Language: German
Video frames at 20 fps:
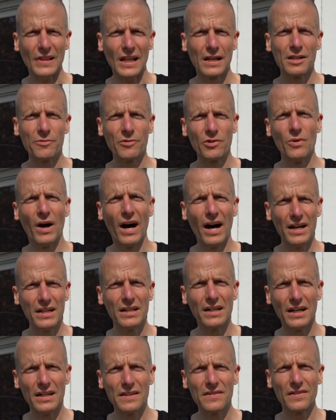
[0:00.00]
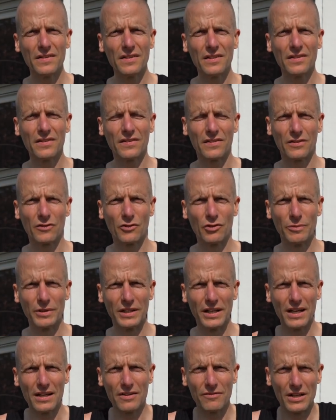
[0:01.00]
Dann gibt es nur ein einziges zu
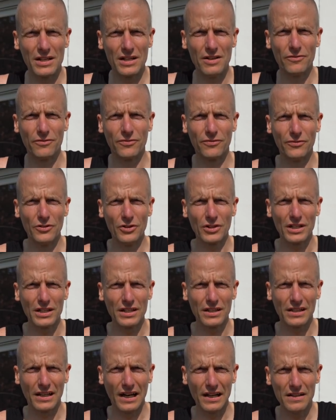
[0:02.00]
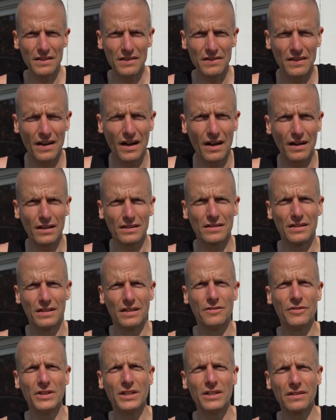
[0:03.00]
bedenken, wenn ihr wirklich ganz hart in
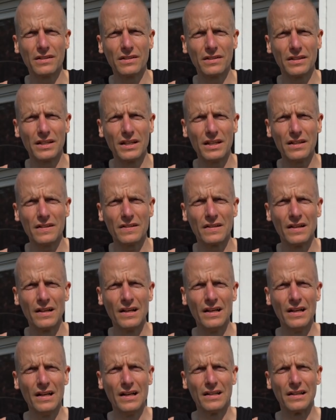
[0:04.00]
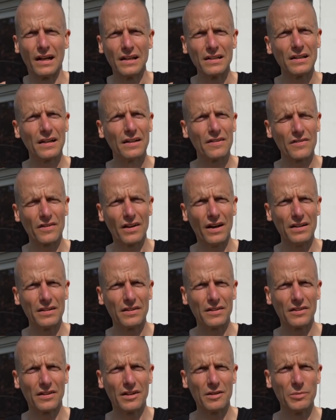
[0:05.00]
den Wiegetritt geht dann kann es sein,
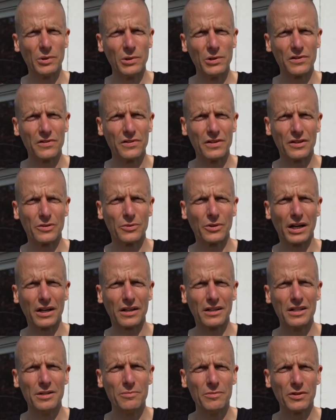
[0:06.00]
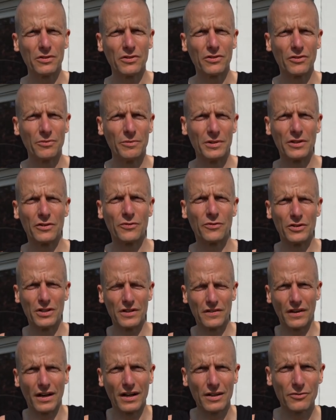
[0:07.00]
dass er den Puls nicht korrekt nimmt, zumindest für die
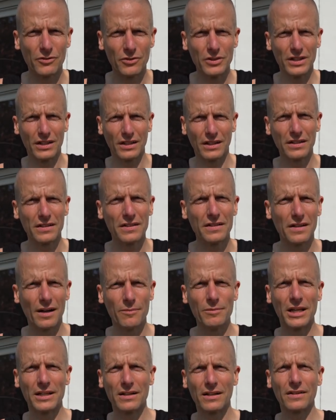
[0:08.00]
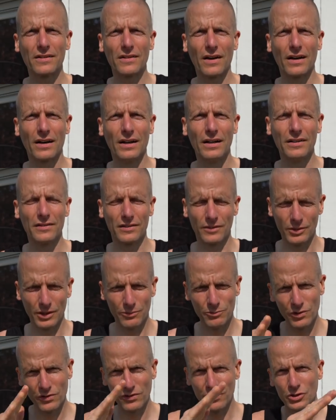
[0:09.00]
Zeit, wo ihr richtig am Lenker reißt. Aber da
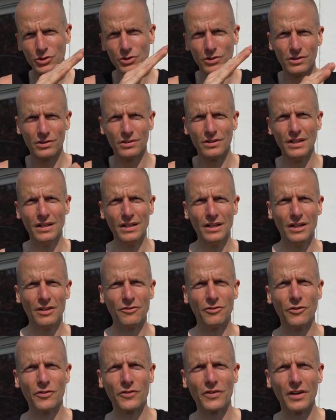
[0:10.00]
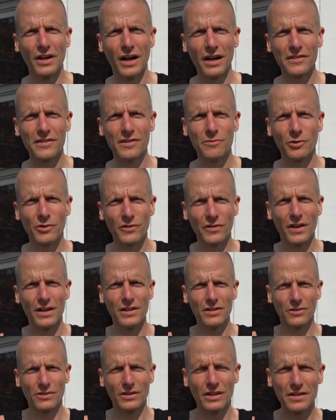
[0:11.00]
müsst ihr schon 15, 18
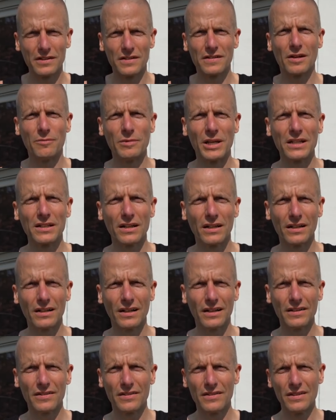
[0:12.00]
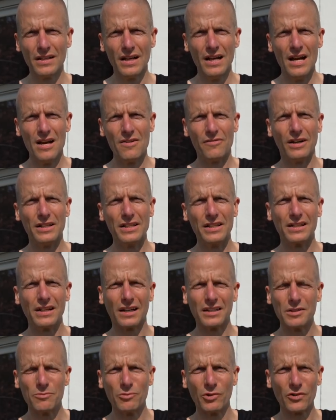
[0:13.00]
Prozent und richtig am Lenker reißen, weil ihr
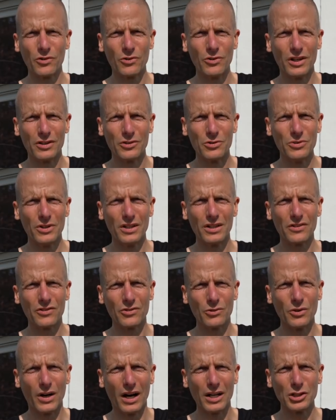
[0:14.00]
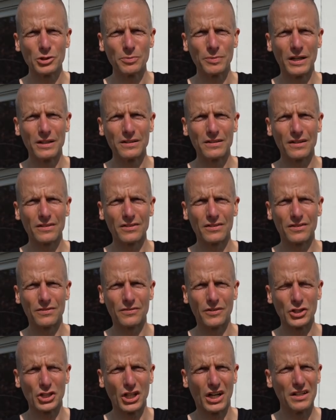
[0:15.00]
da die Muskulatur so anspannt, dass
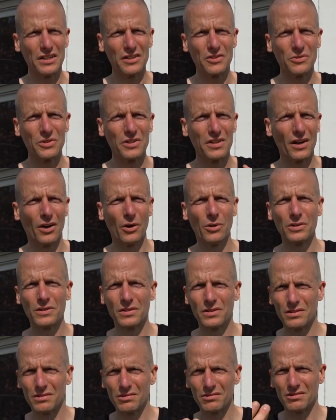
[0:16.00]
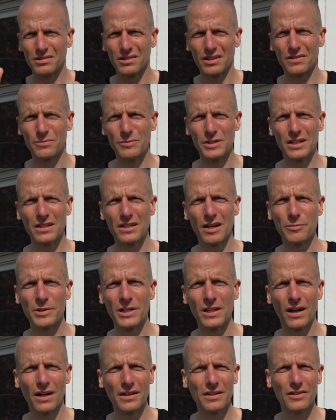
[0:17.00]
wahrscheinlich durch die Haut das mit den
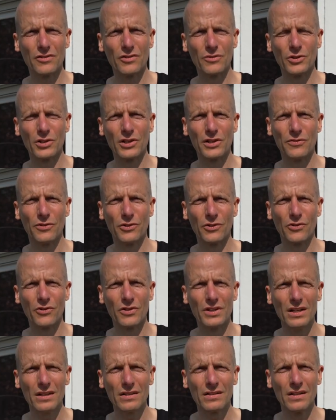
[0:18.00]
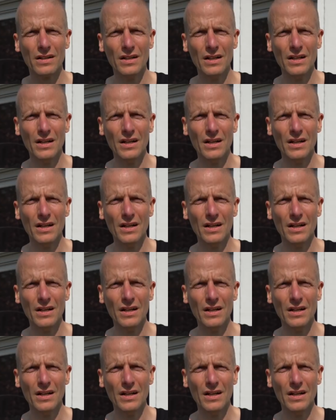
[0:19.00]
Kapillaren nicht so wirklich funktioniert.